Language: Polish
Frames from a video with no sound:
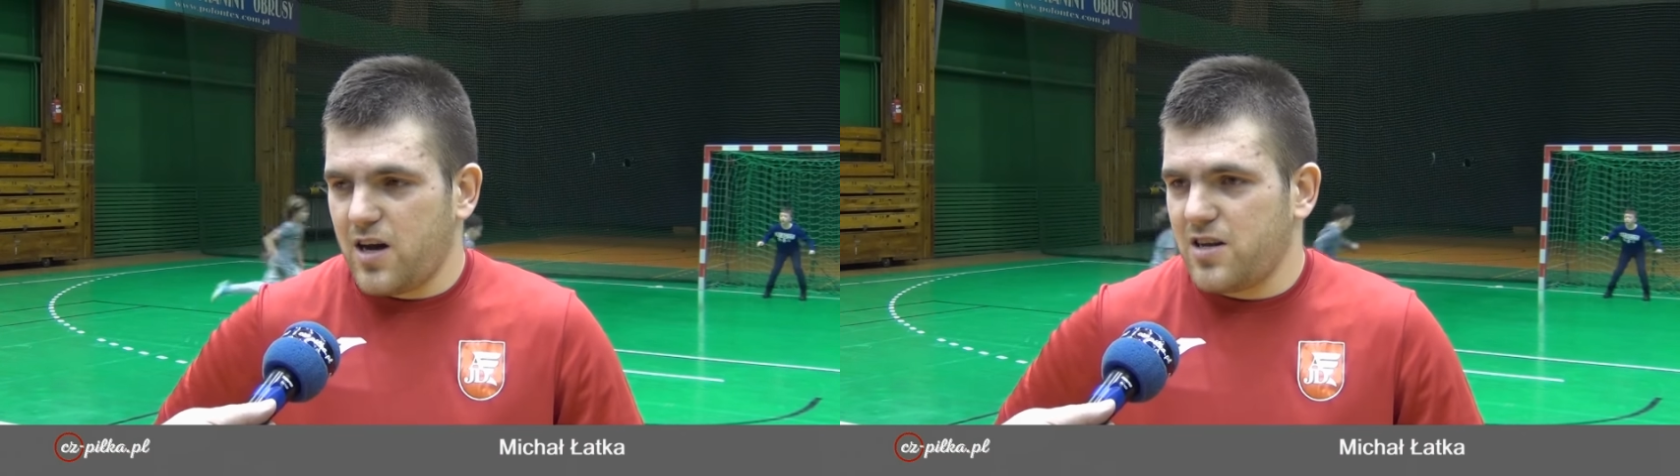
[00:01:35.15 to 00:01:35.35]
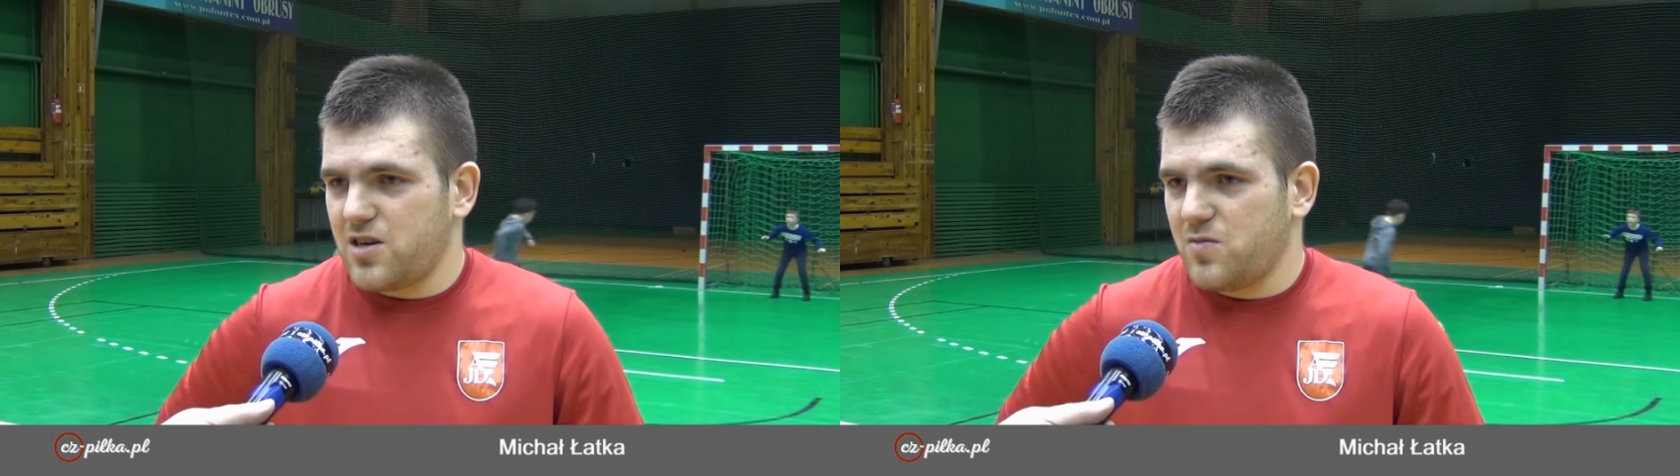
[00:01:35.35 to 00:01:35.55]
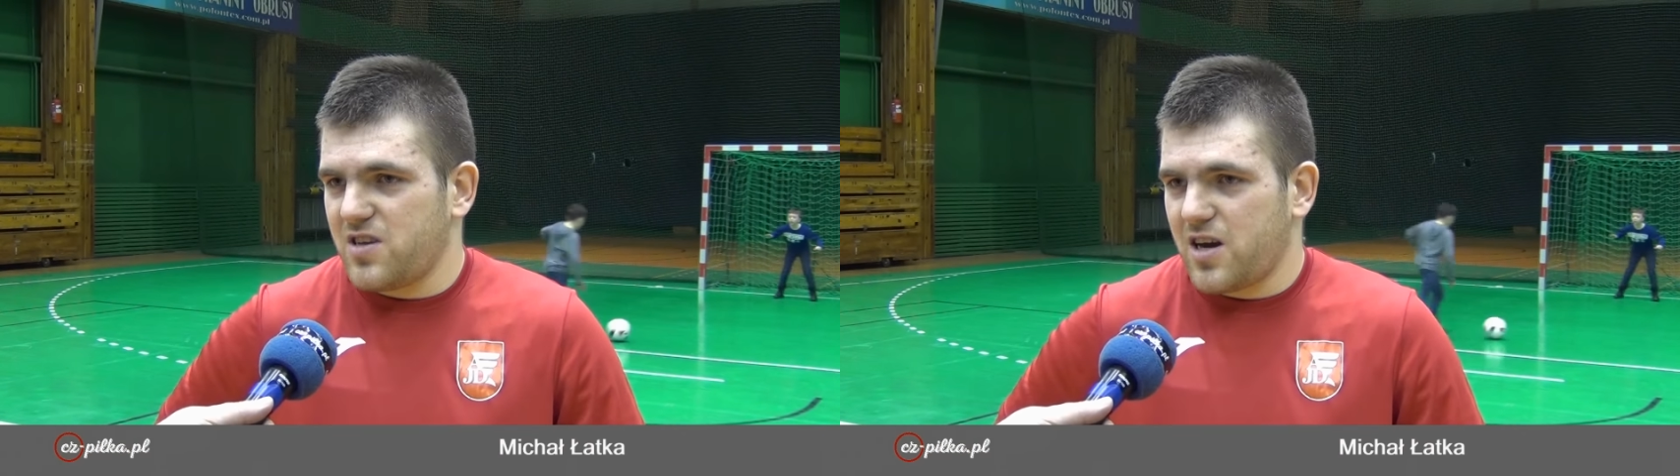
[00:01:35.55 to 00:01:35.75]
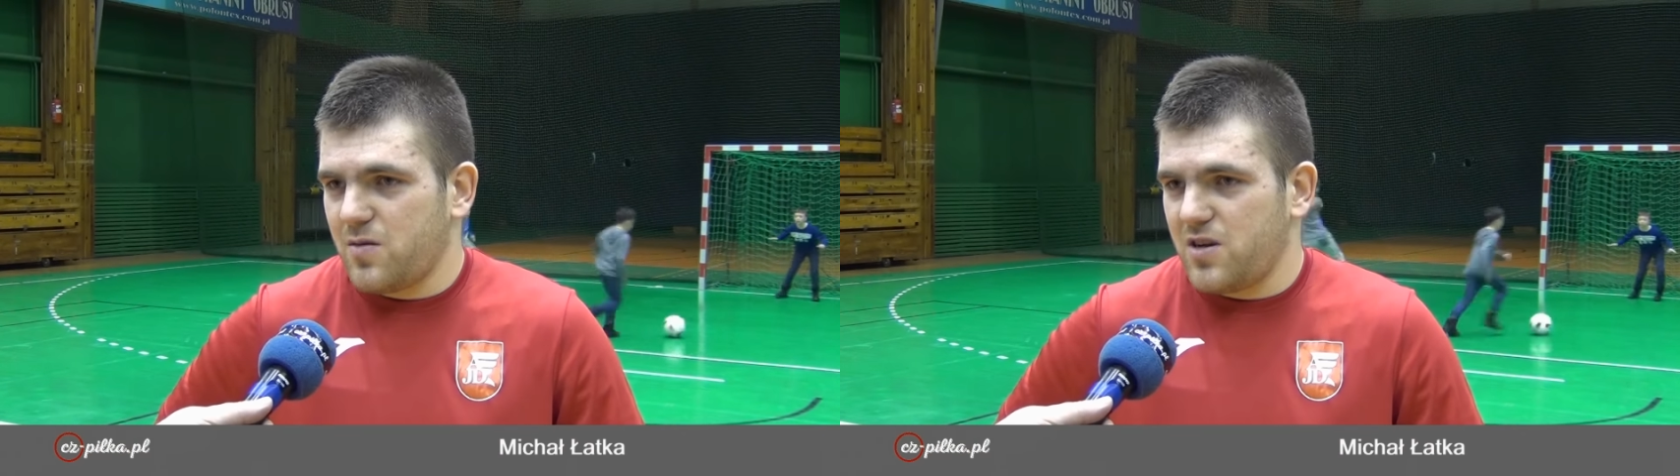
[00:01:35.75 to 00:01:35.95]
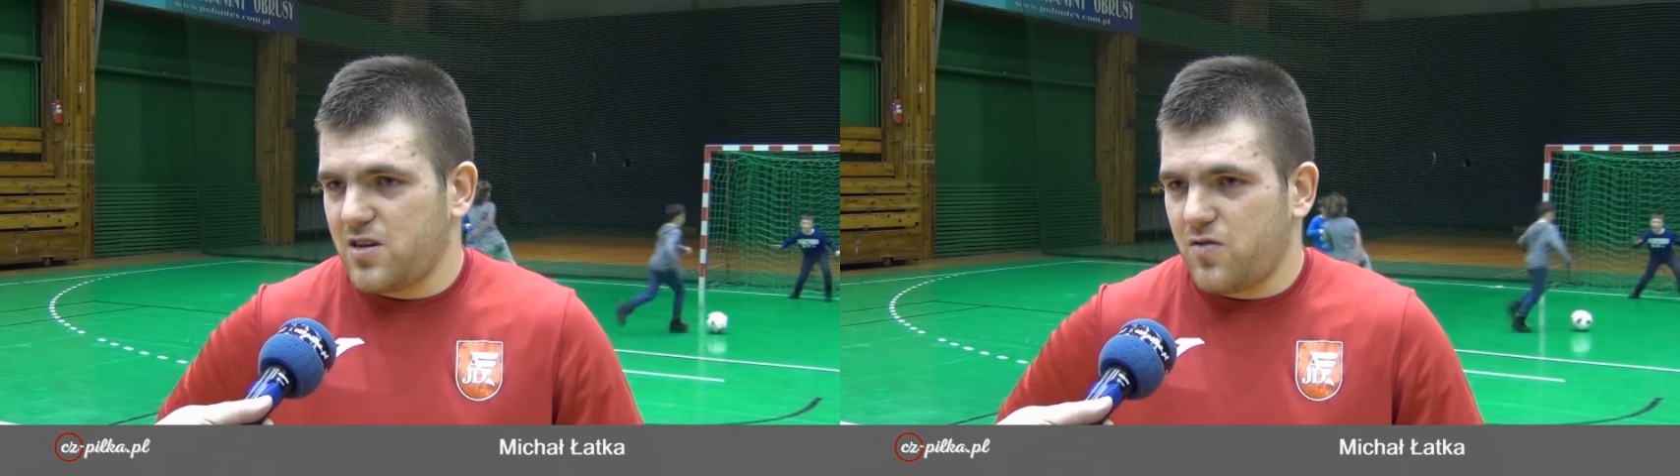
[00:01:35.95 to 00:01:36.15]
ale jeżeli my
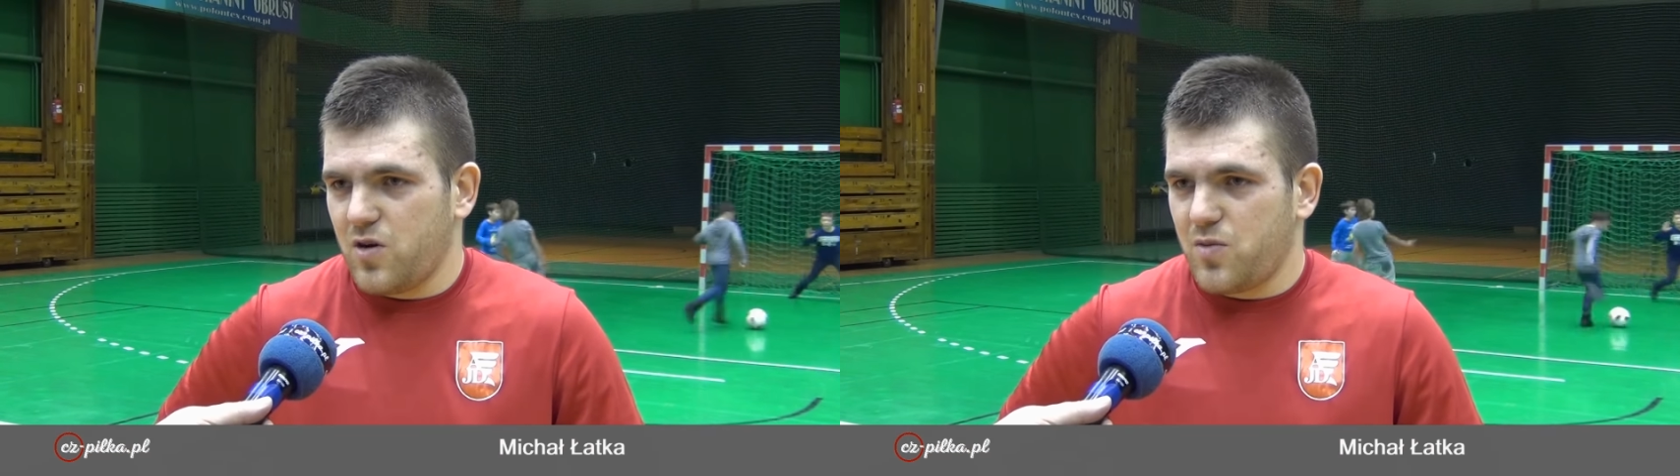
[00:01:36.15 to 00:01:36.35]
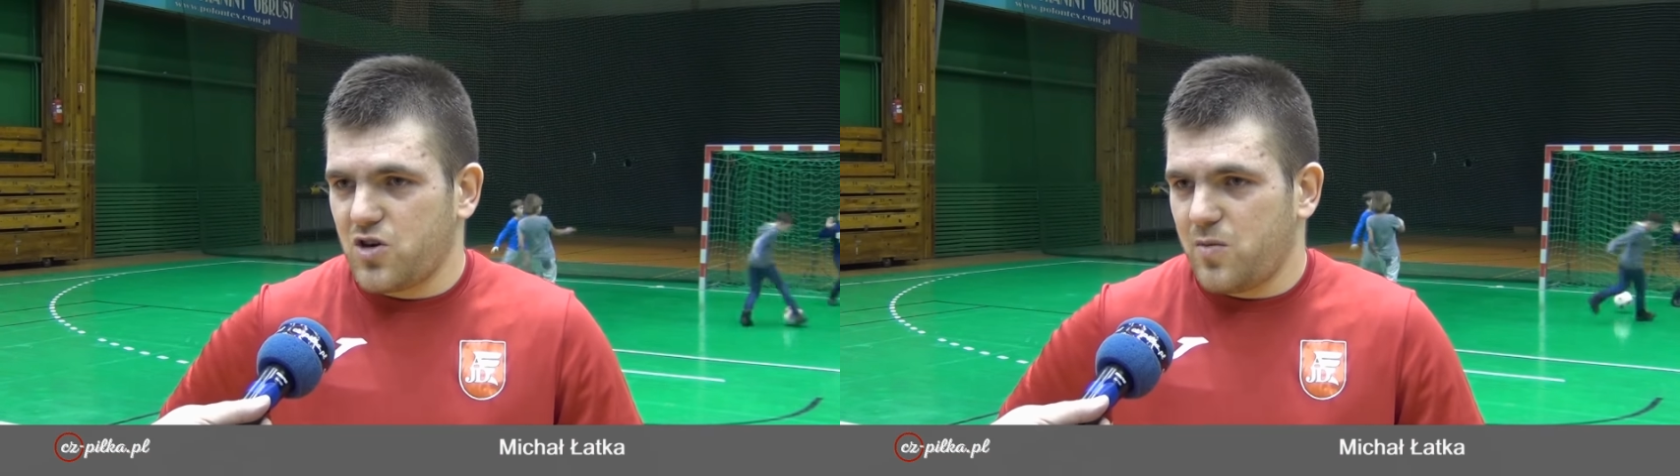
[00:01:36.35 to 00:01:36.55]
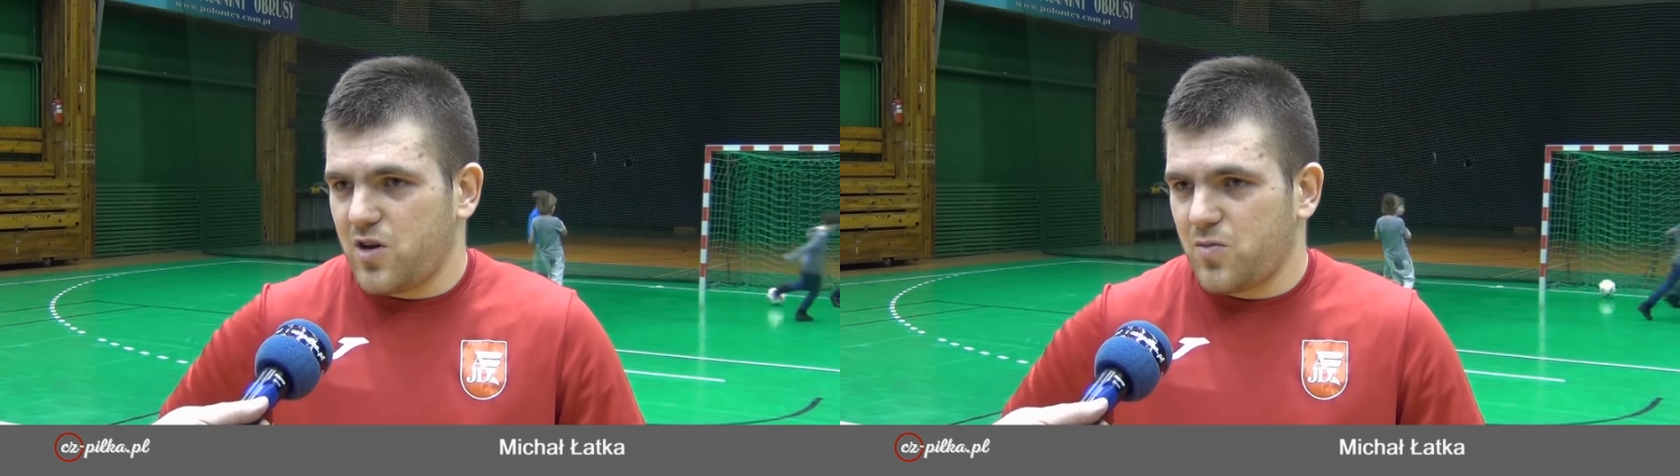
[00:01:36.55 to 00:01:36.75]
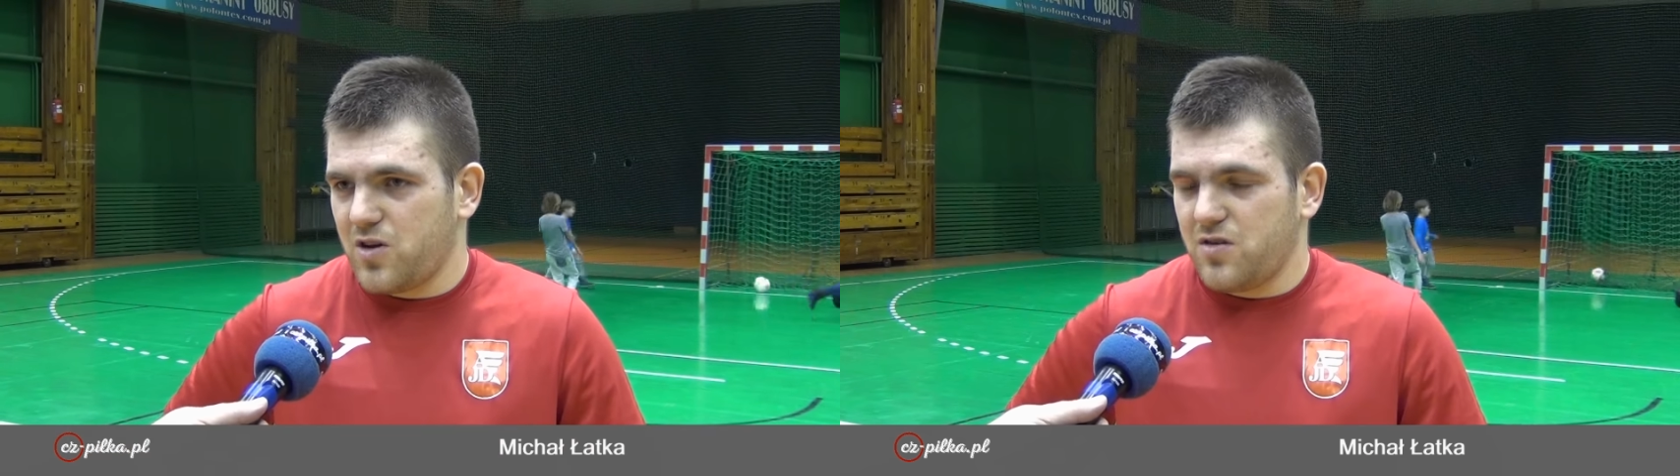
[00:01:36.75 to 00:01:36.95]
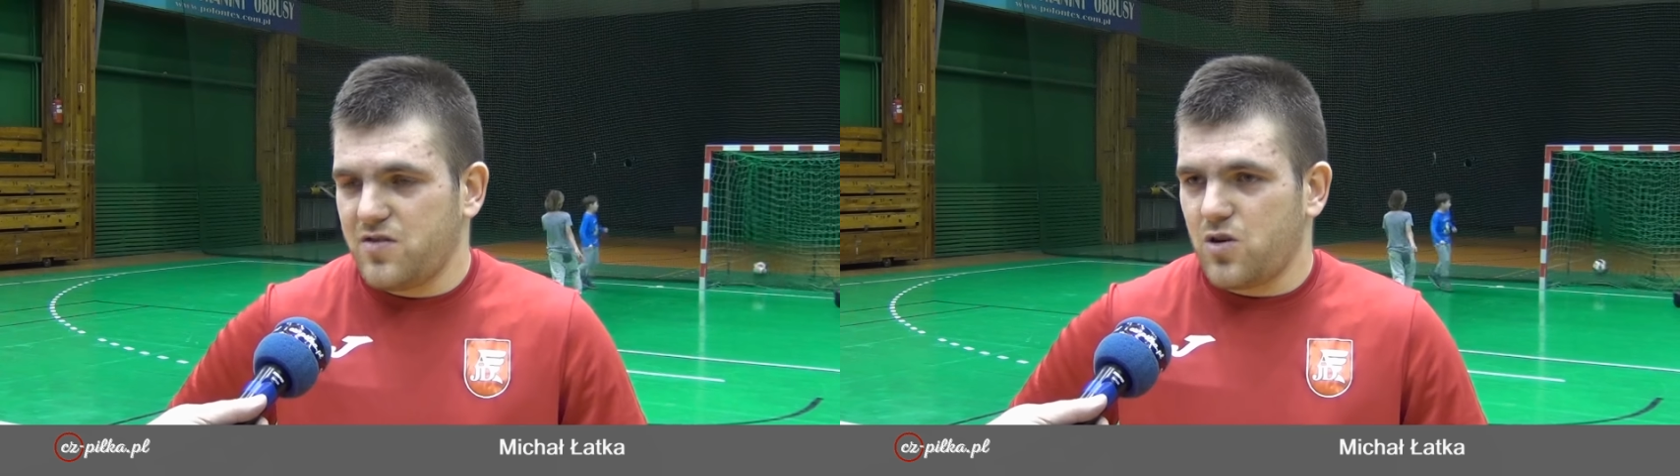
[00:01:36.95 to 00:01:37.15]
zagramy na swoim poziomie, na
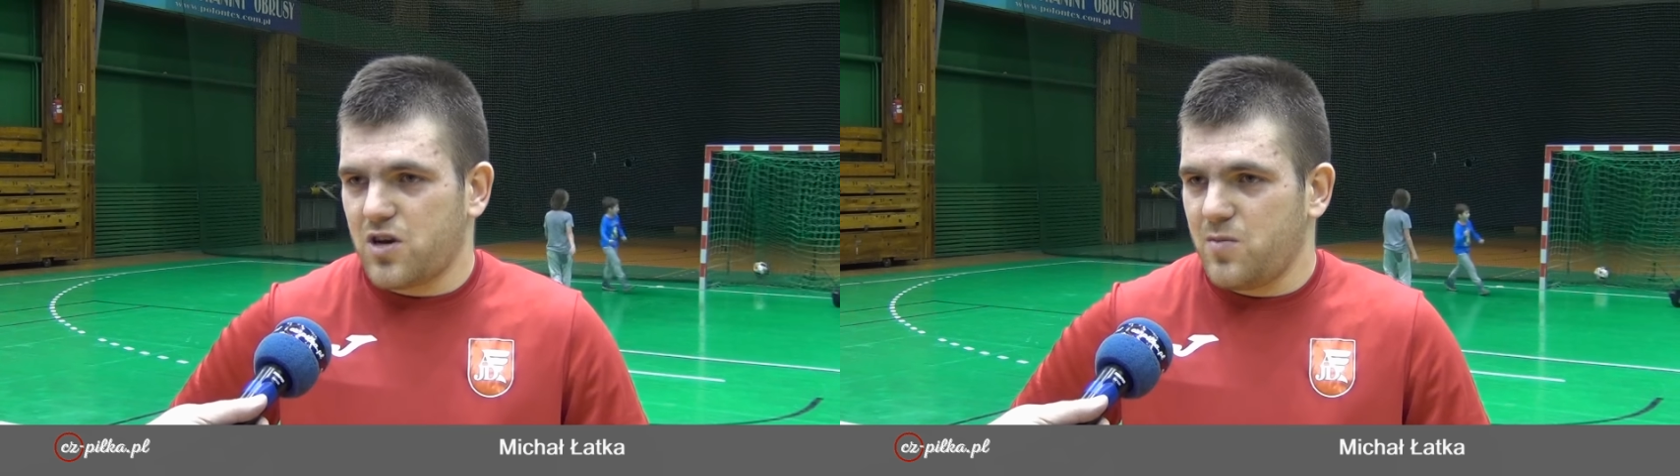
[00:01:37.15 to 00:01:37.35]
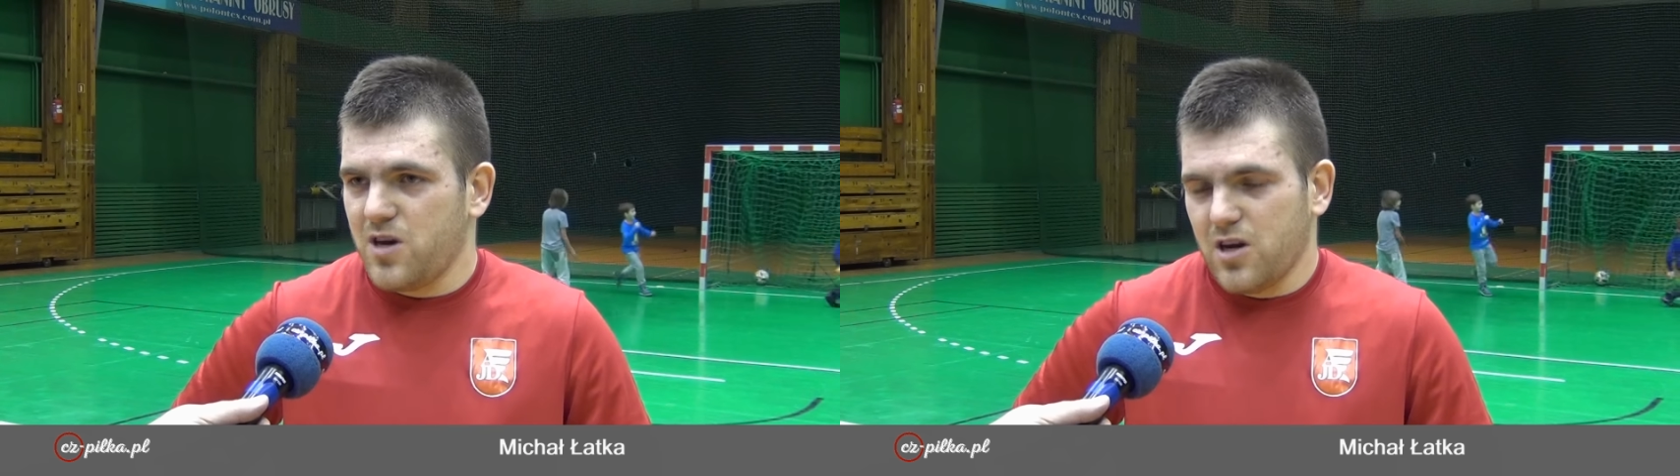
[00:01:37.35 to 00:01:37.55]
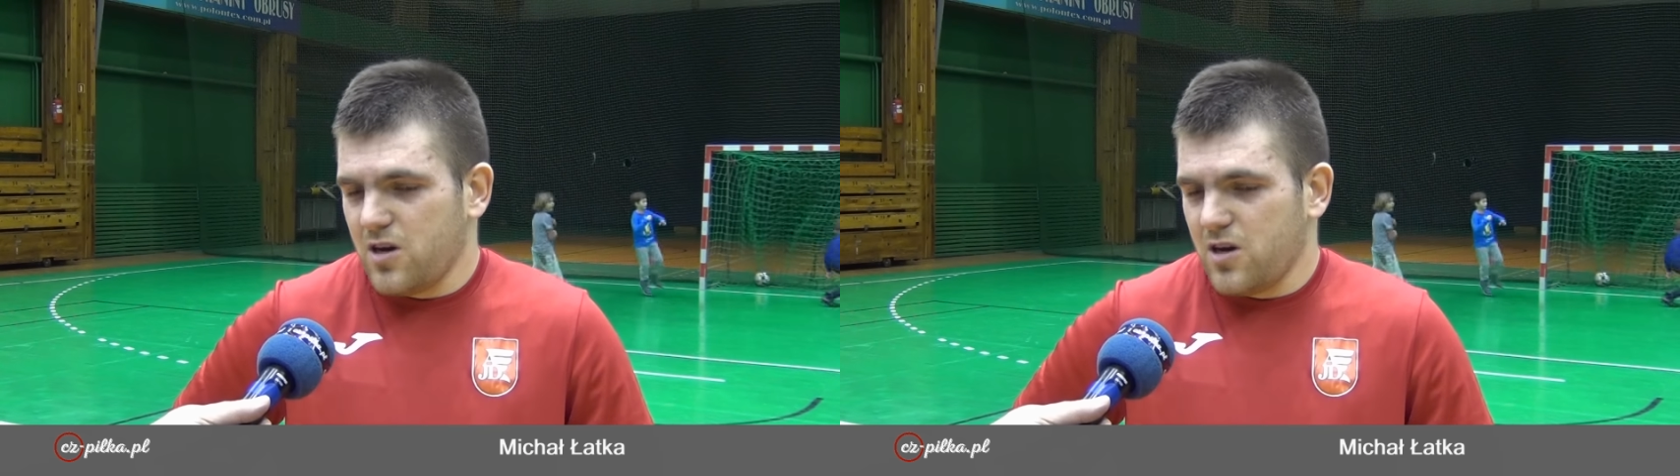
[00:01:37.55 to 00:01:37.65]
odpowiednio wysokim,